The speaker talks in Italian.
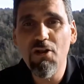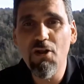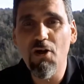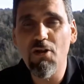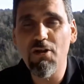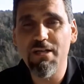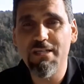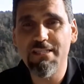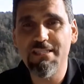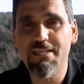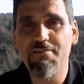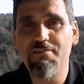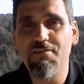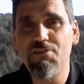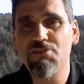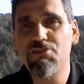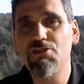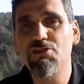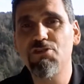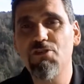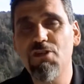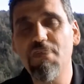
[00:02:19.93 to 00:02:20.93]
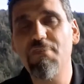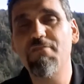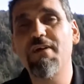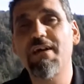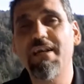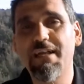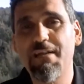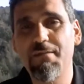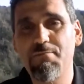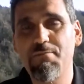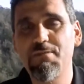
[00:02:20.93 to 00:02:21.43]
l'olio extravergine di
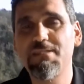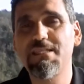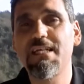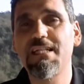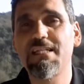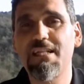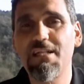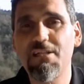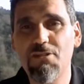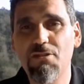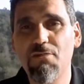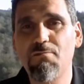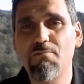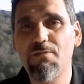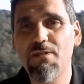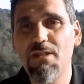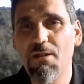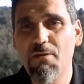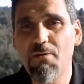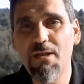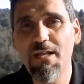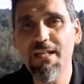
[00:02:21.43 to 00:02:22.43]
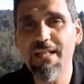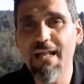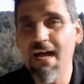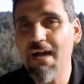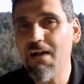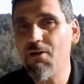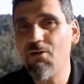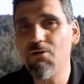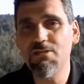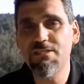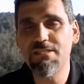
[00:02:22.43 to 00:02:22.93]
oliva che rappresenta il top della
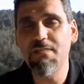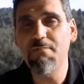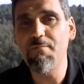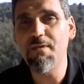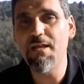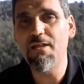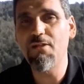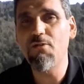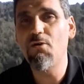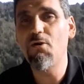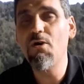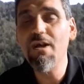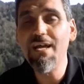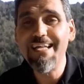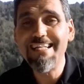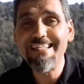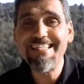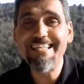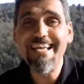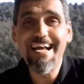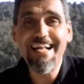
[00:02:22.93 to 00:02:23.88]
qualità costa meno